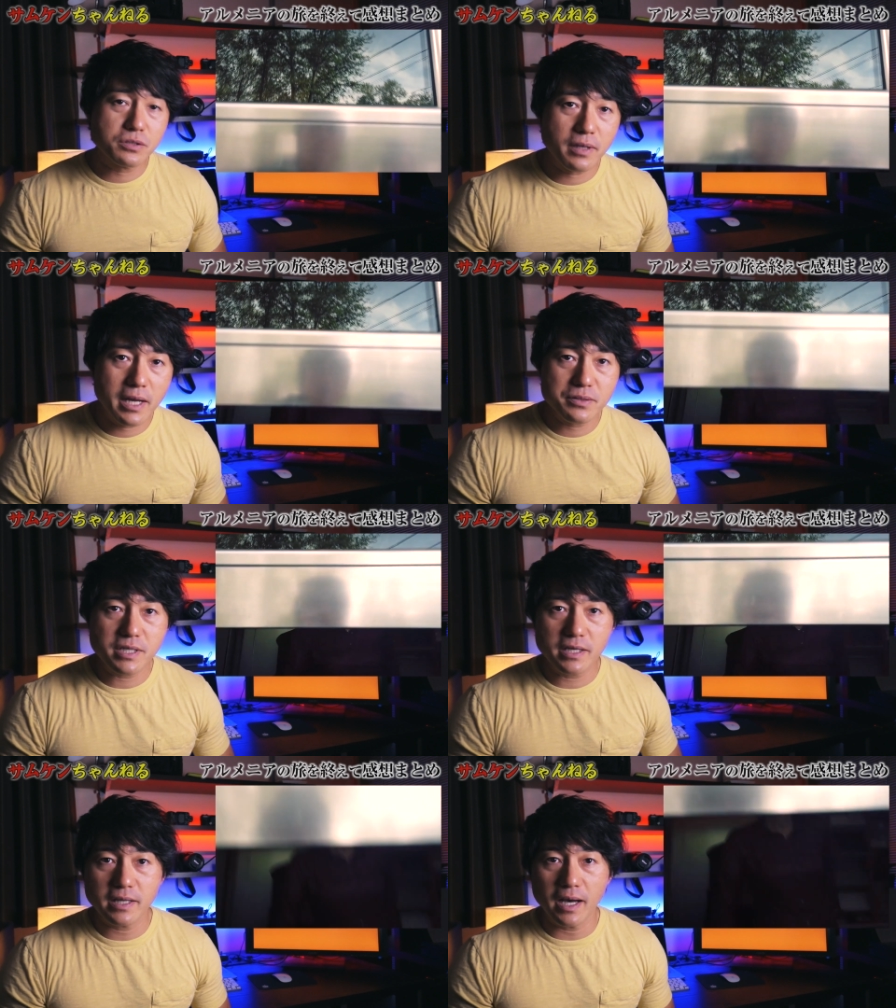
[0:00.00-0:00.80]
くらいの
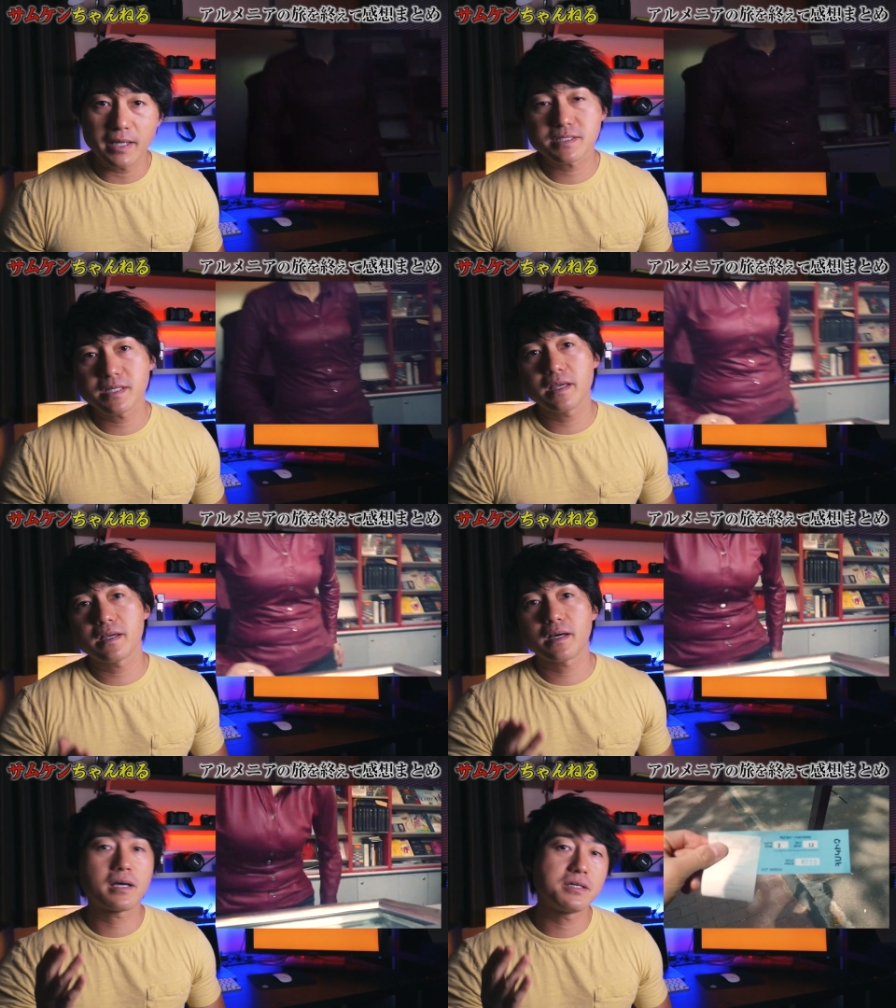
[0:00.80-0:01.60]
席ではっせんえ
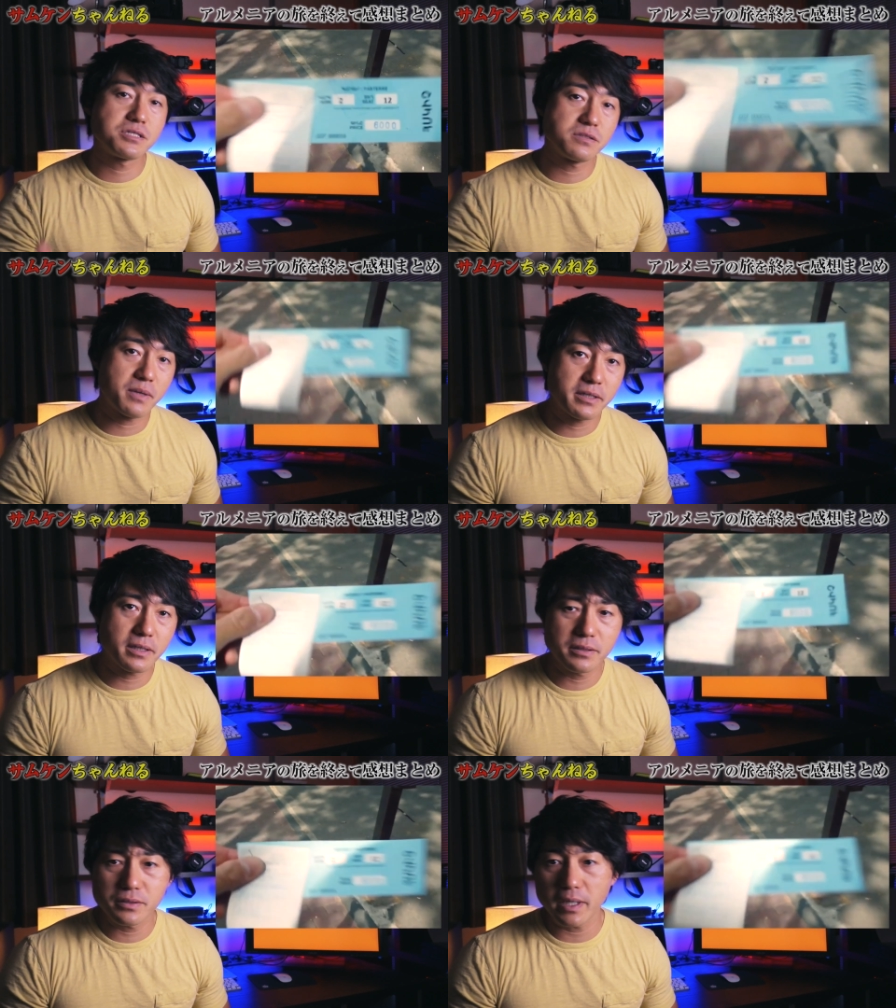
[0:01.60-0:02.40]
んからいちまん
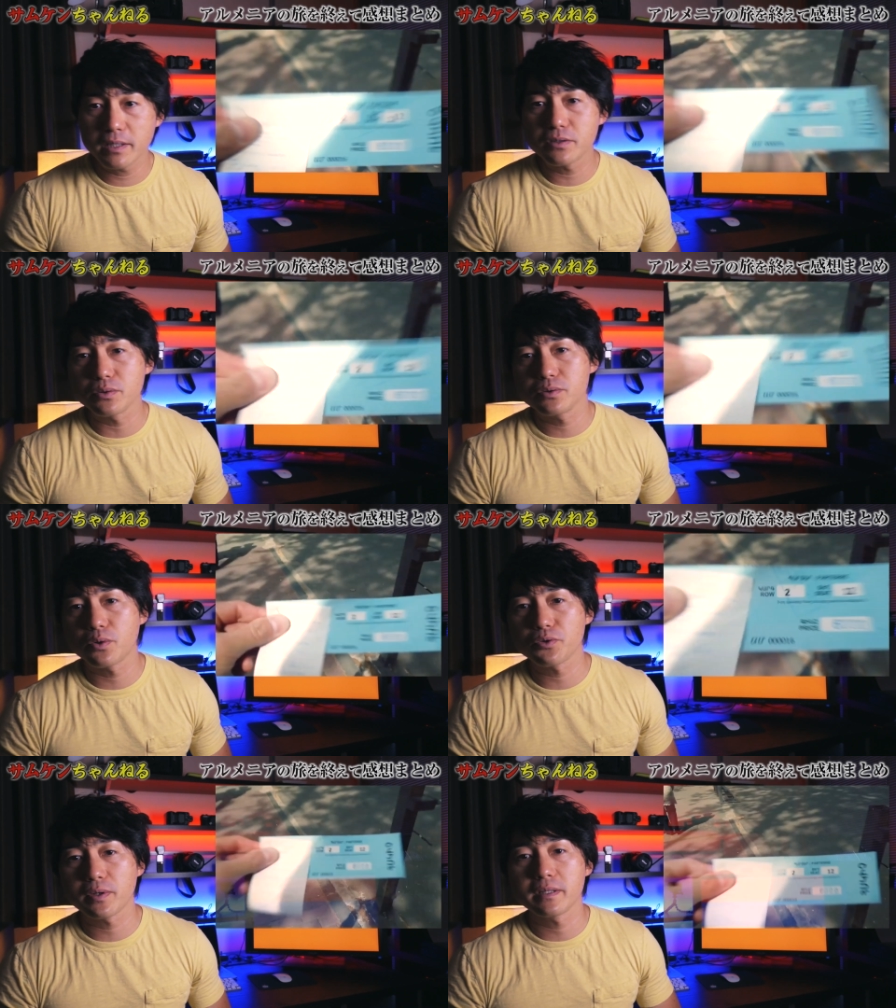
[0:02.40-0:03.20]
えんぐらいという
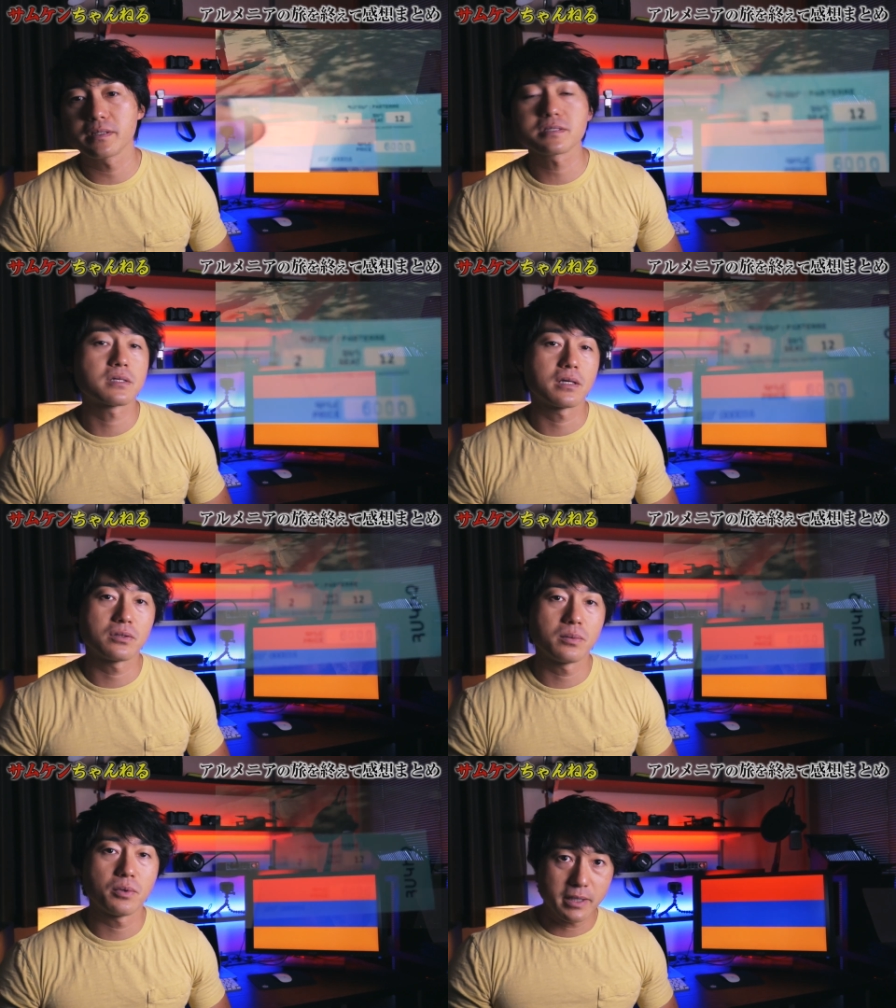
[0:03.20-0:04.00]
ことなんですけれ
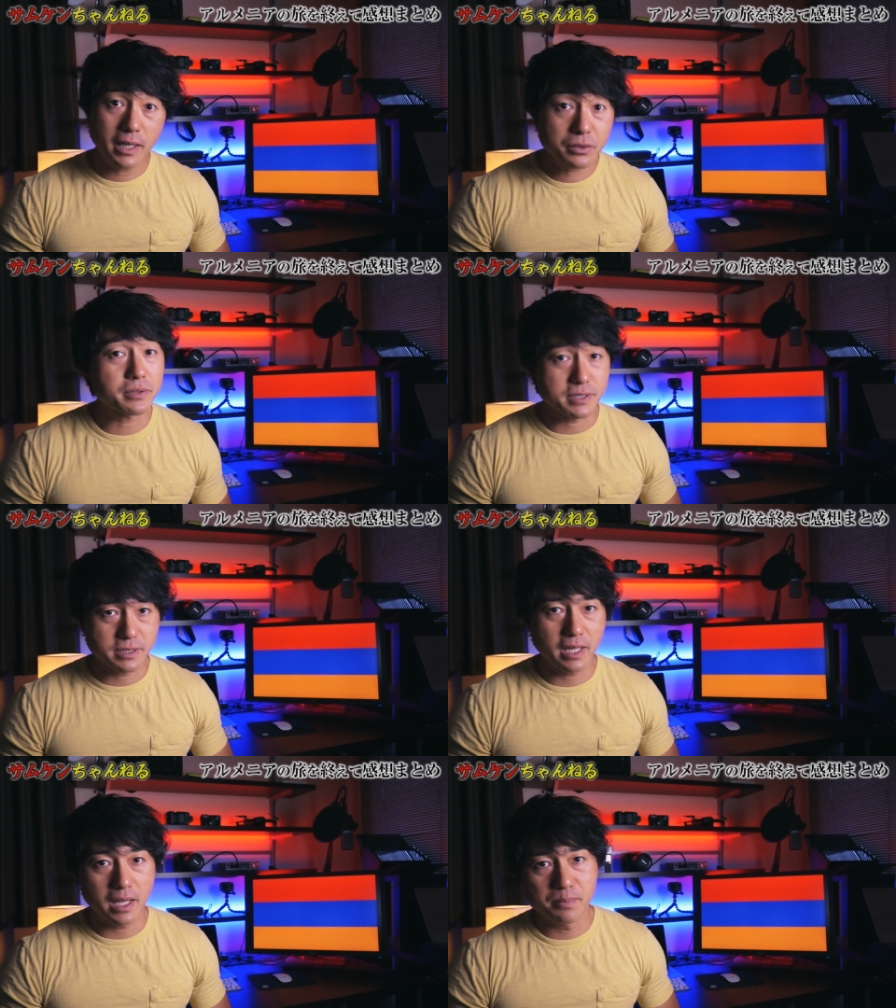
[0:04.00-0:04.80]
ども、なんとで
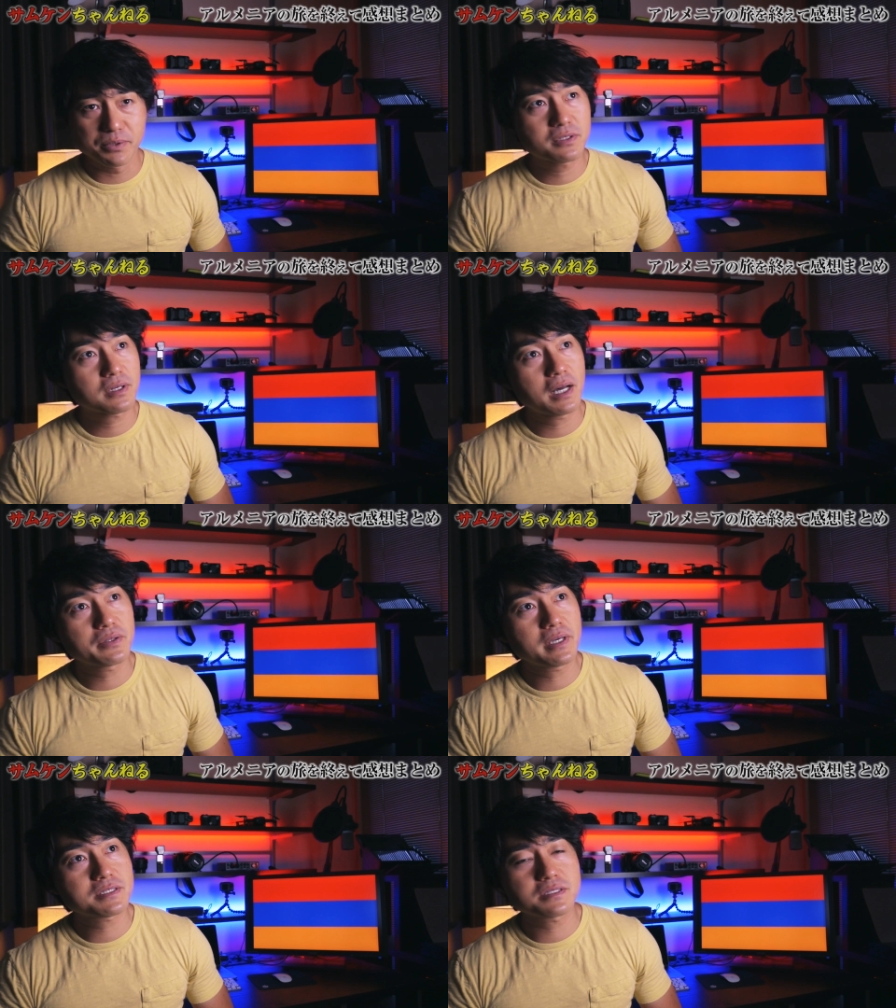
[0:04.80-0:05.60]
すね、物価
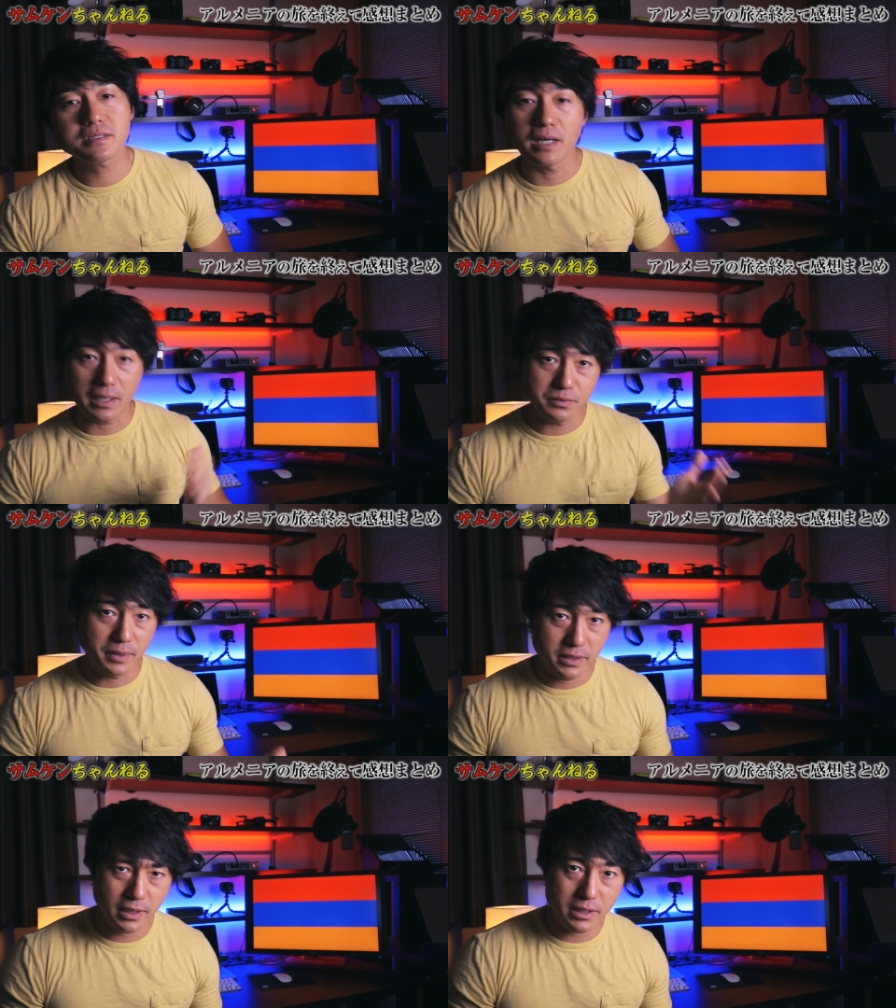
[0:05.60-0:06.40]
の安い
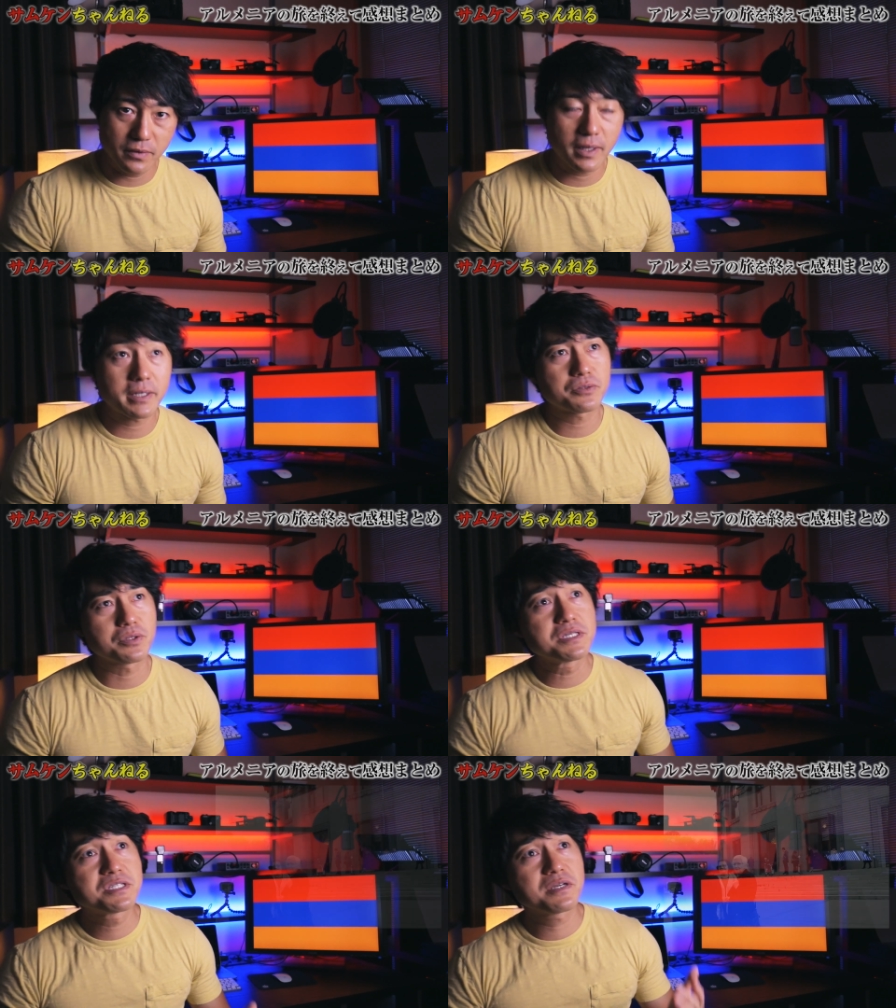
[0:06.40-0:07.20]
アルメニアでは、なん
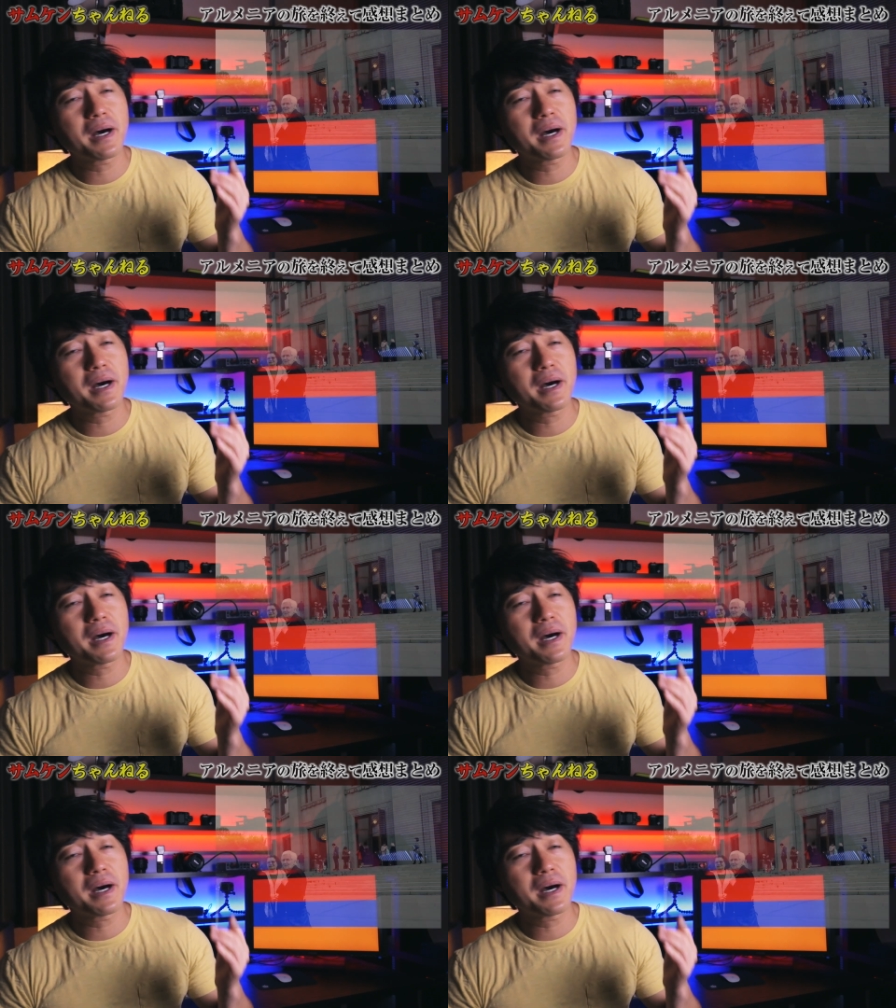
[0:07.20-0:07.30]
と一